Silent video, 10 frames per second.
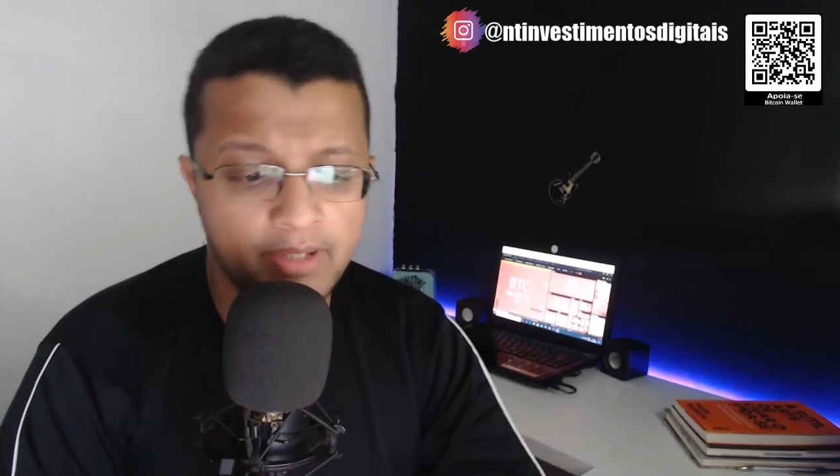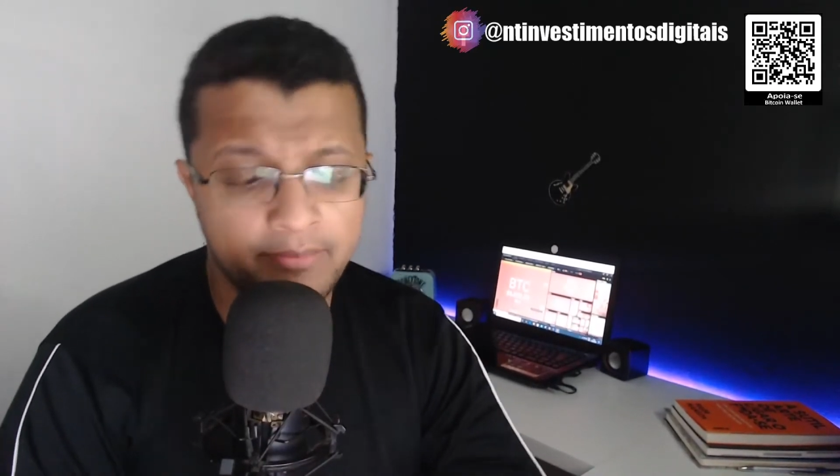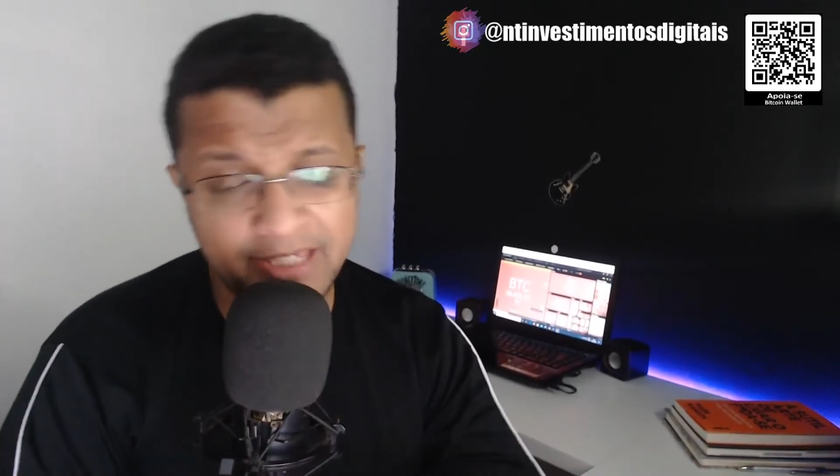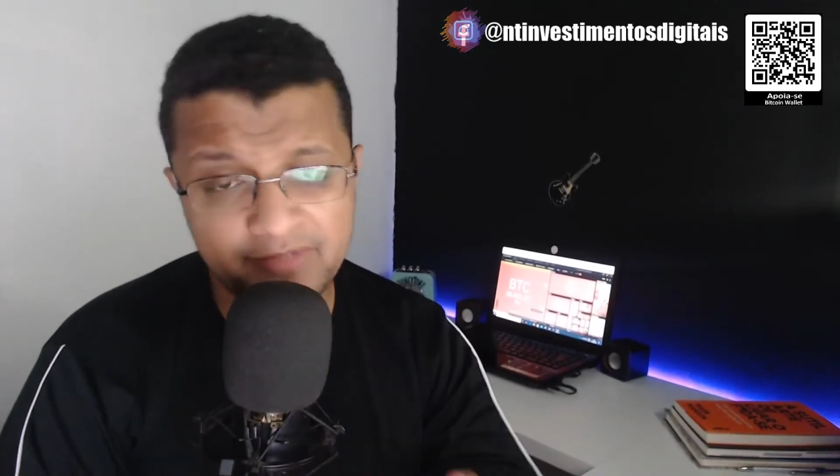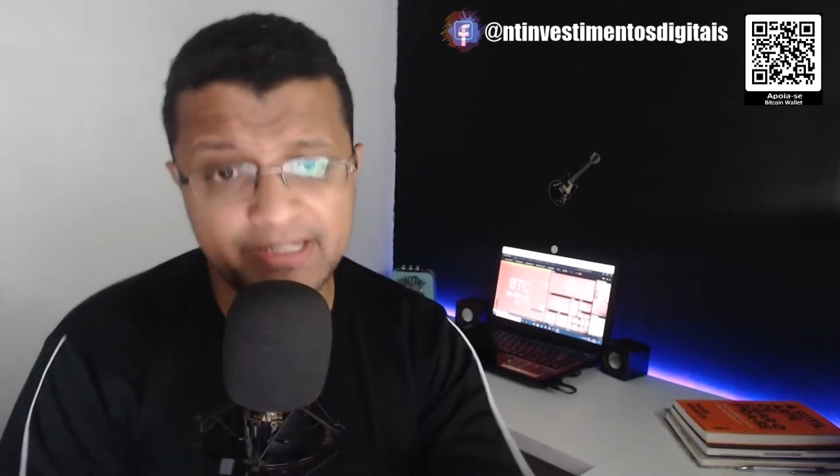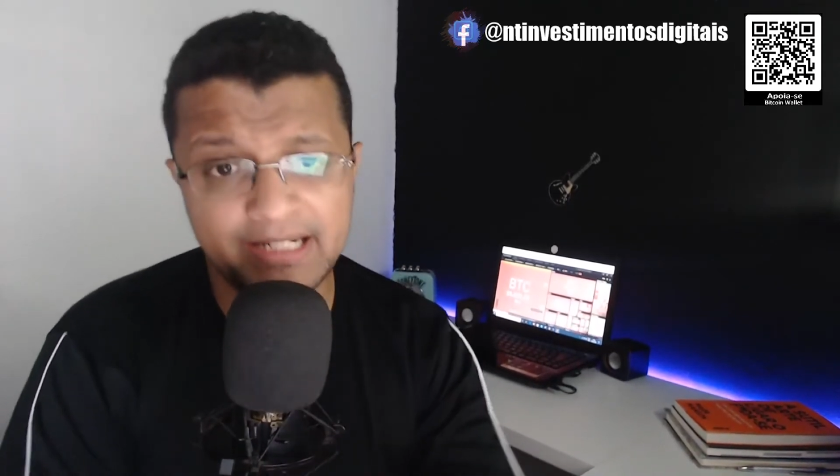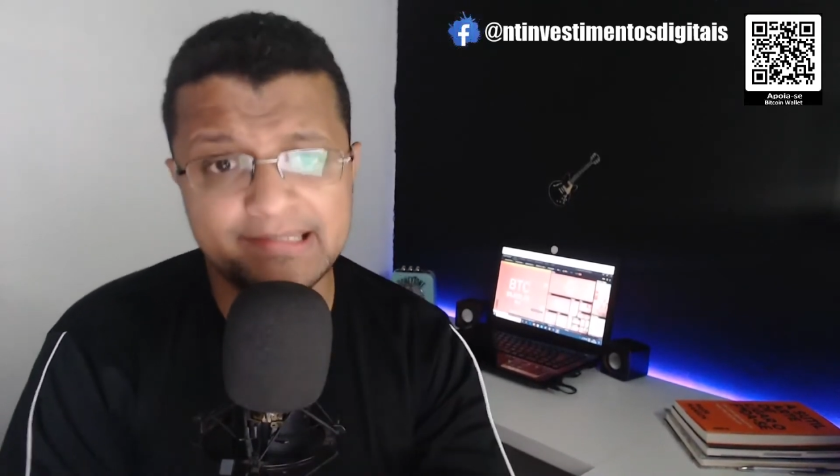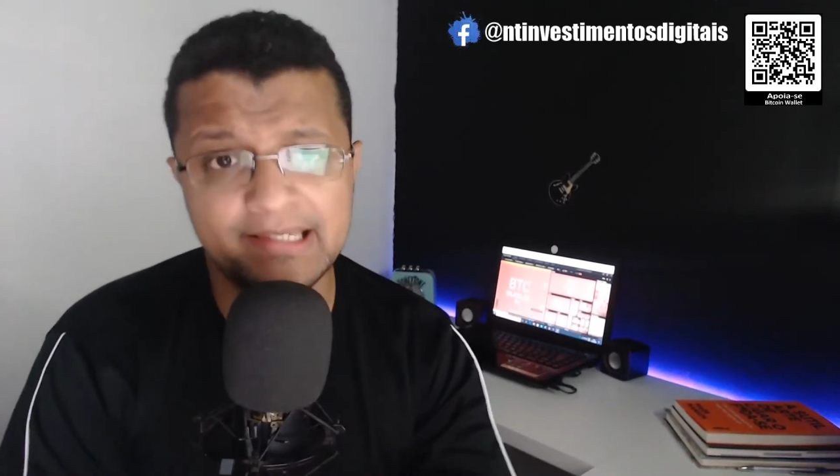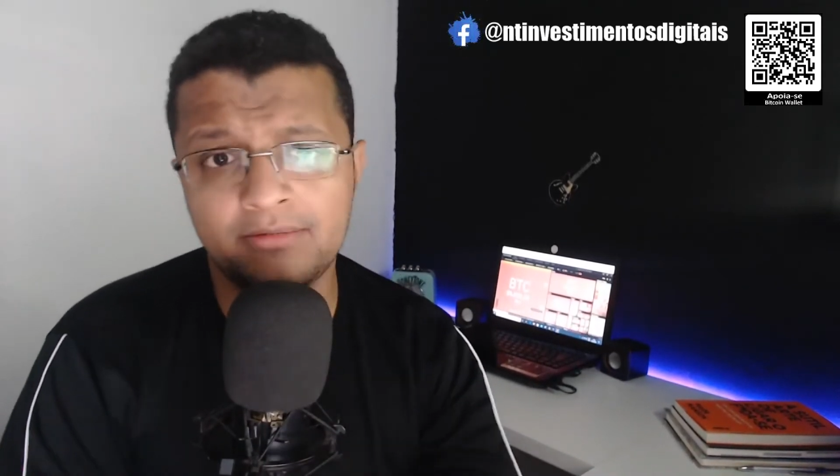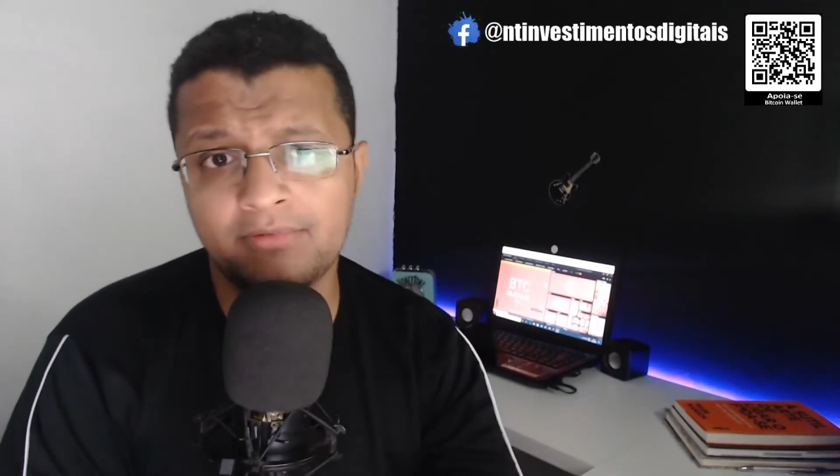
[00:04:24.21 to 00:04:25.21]
Mesmo ele
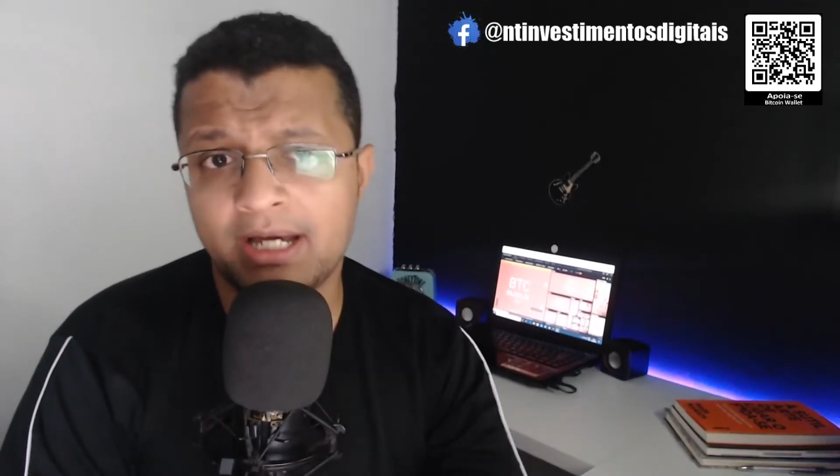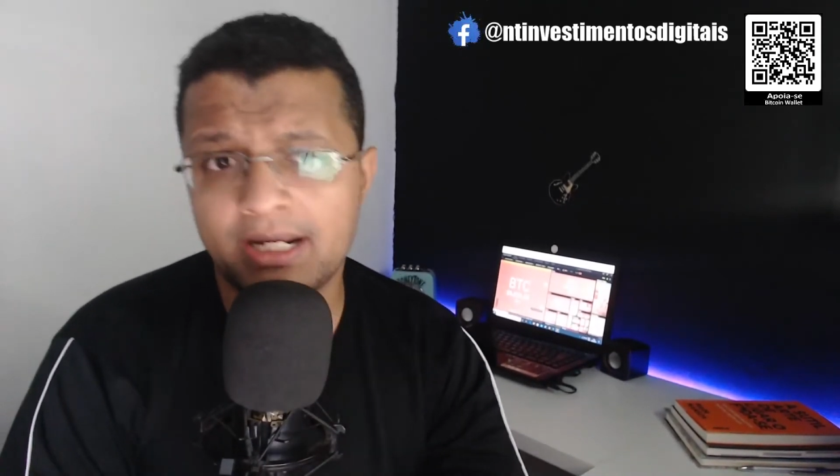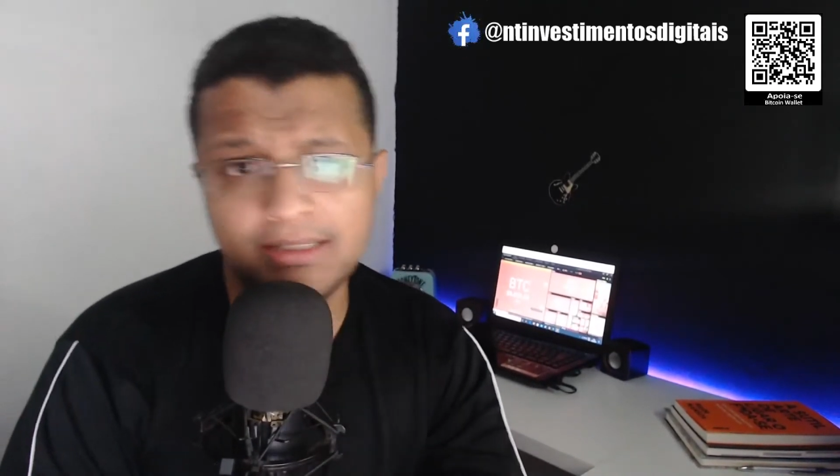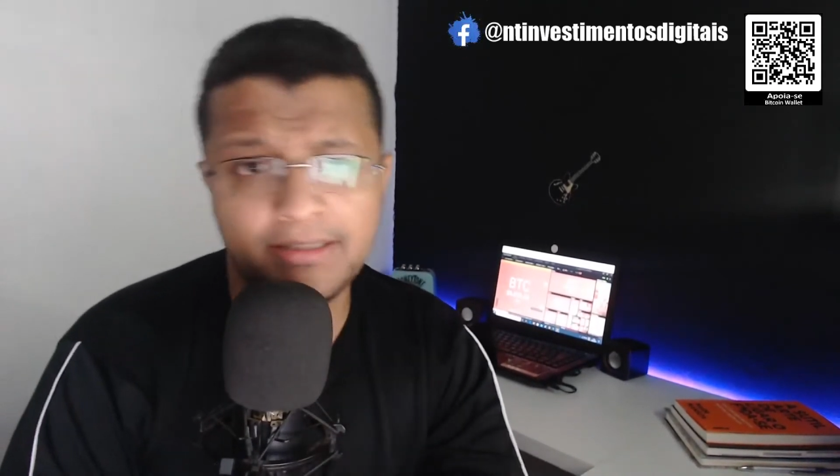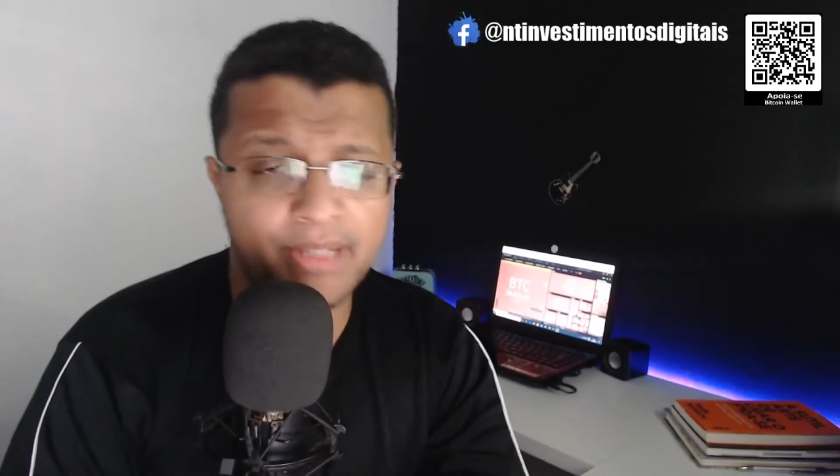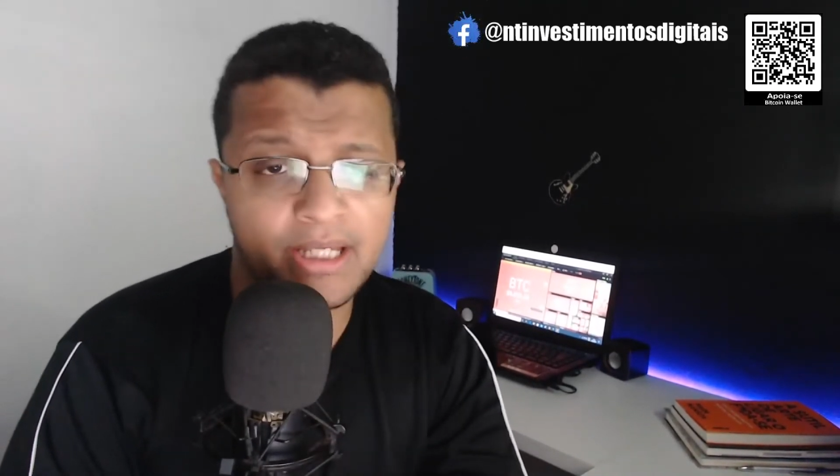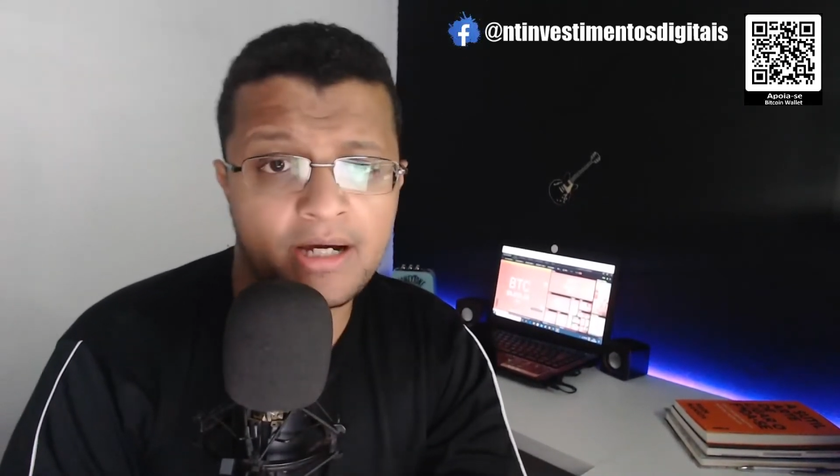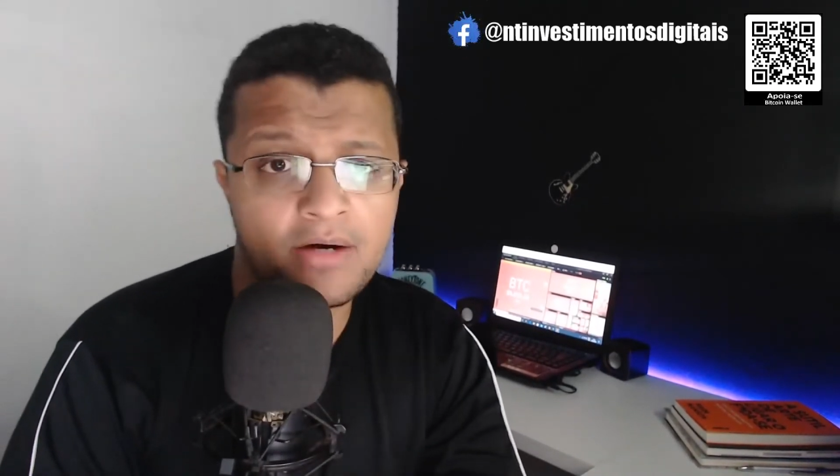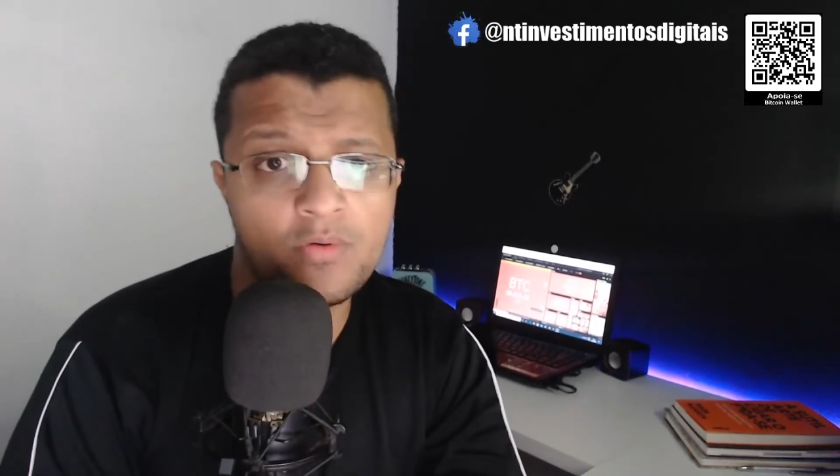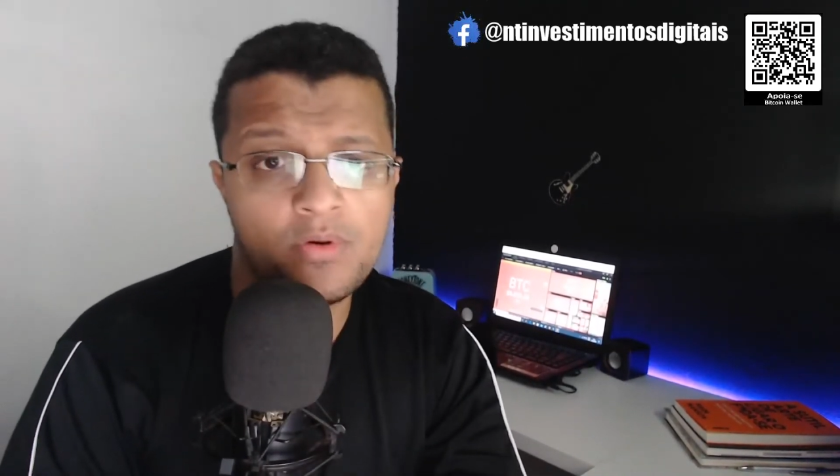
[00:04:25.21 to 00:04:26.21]
sendo um cara
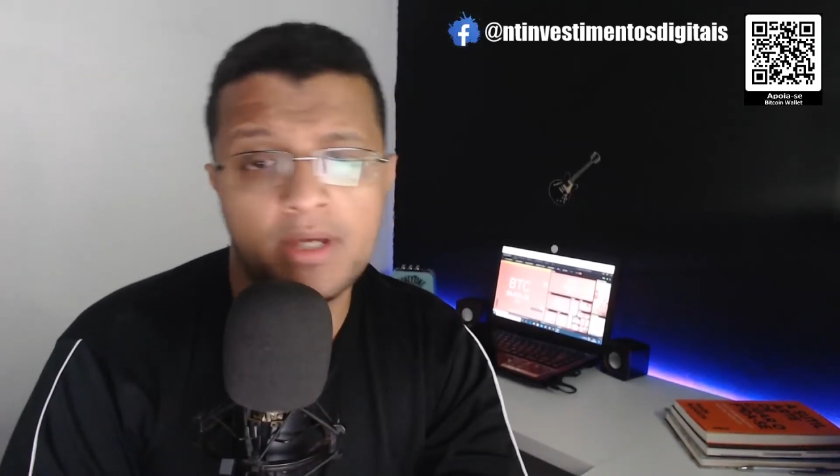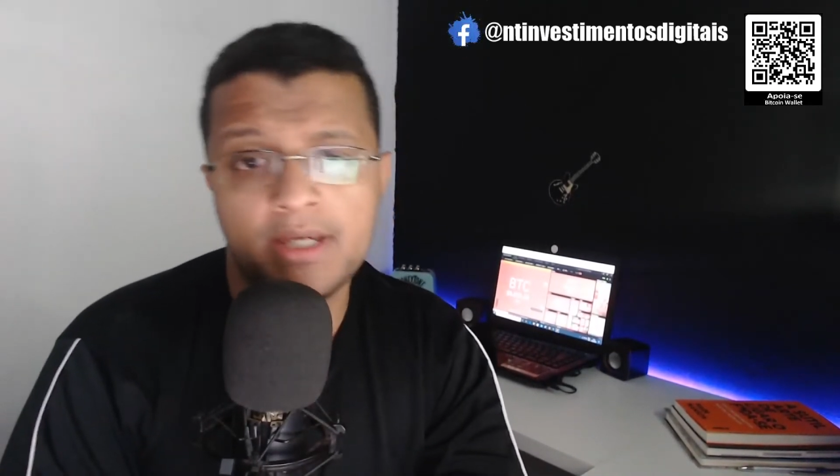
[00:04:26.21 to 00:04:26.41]
liberal,